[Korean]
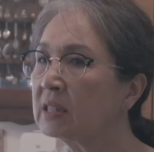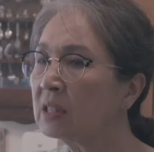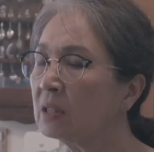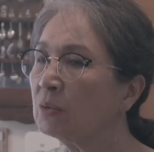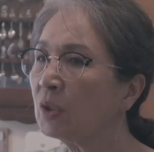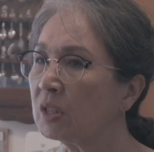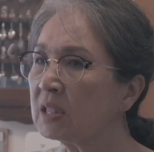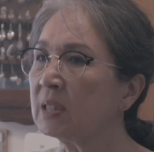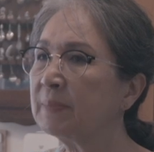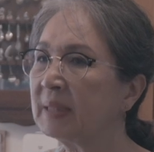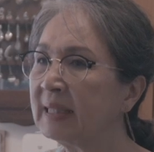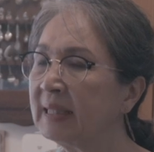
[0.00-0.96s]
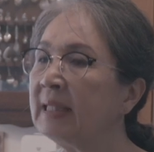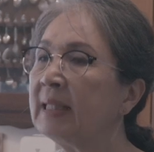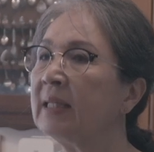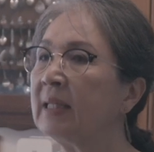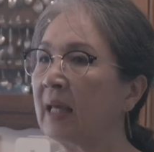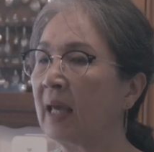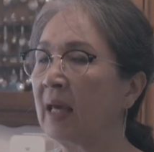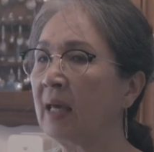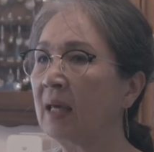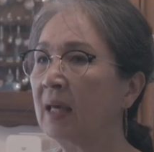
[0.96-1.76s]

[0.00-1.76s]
시월 십이일에